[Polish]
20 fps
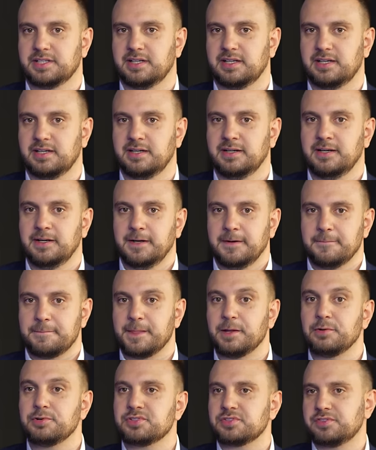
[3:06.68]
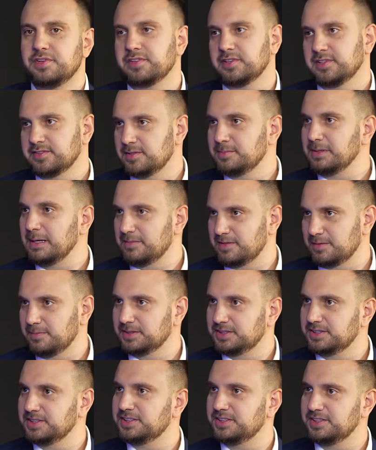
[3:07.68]
że no już wszystko, co miałem
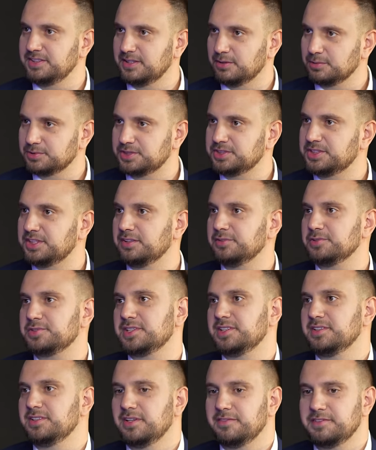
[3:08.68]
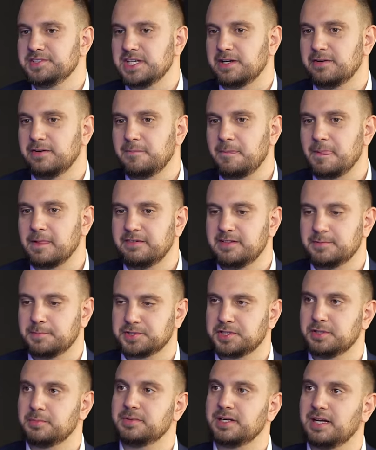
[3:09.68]
zobaczyć i nauczyć się, już dowiedziałem,
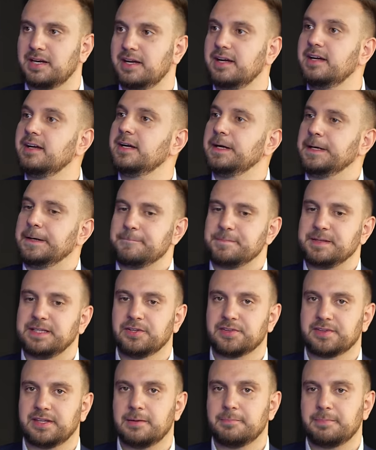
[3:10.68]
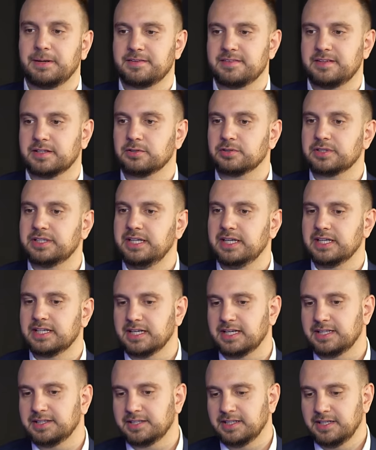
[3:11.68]
więc poszedłem dalej. Dostałem pracę jako key
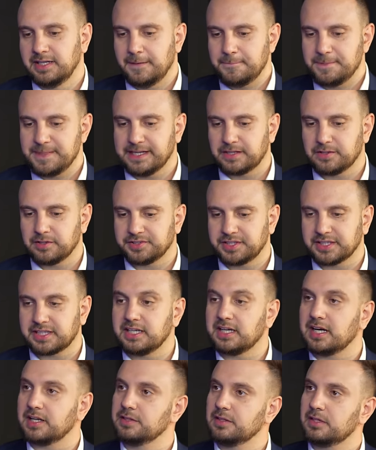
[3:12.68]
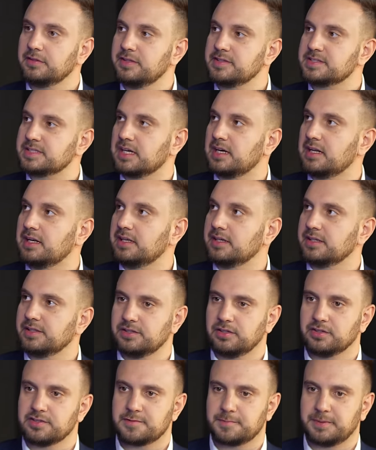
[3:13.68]
account, jako taki handlowiec,
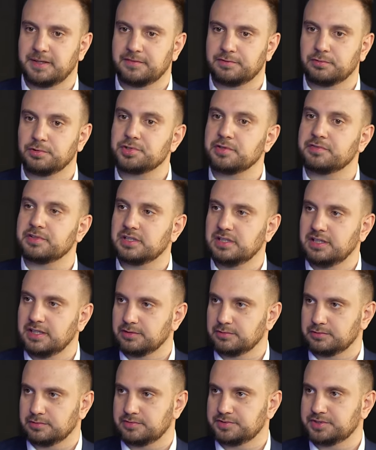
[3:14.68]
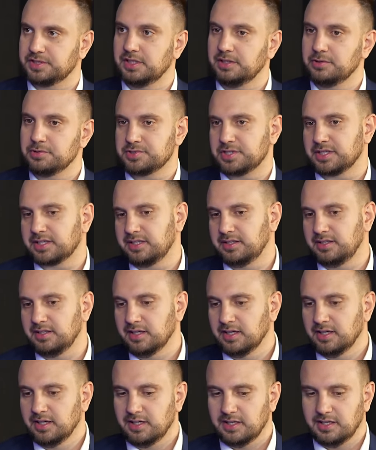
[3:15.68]
ale od spraw kluczowych klientów, czyli już mhm.
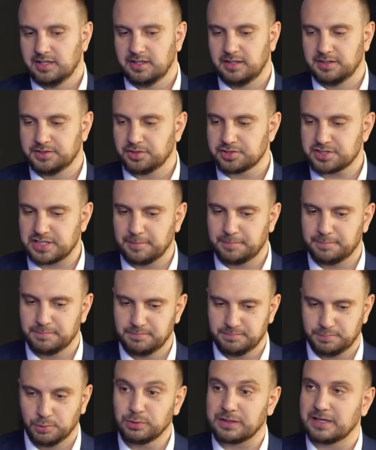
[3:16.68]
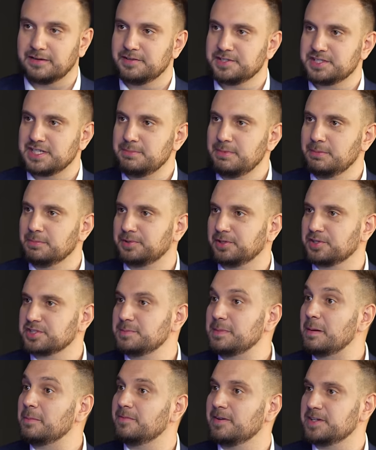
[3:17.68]
taki y, troszkę półkę wyżej, mimo
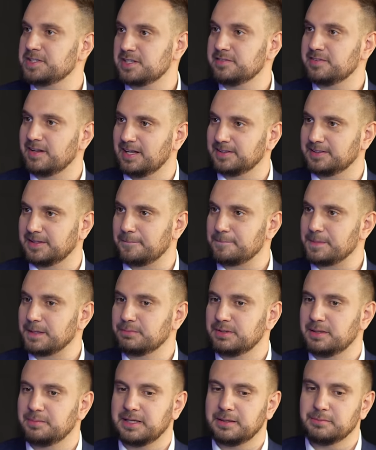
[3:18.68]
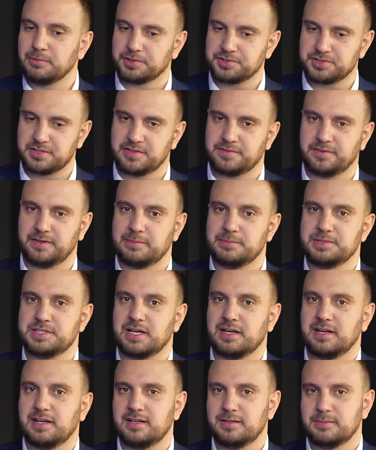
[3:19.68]
tego, że miałem 22 lata. Byłem najmłodszy w
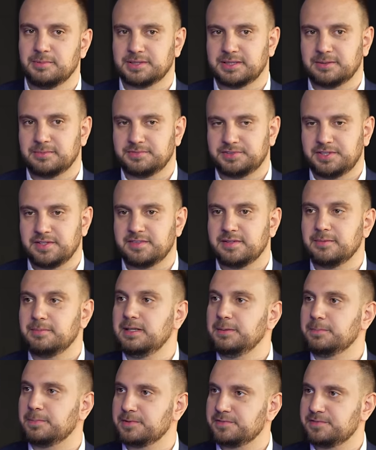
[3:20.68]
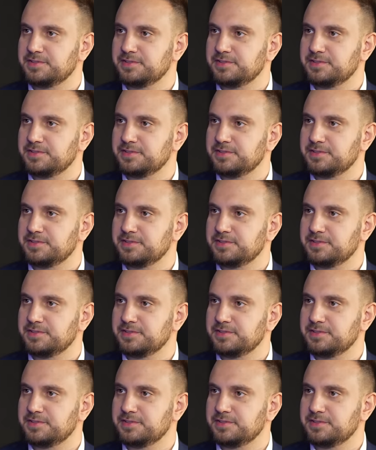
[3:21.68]
swoim dziale, bo tam wszyscy byli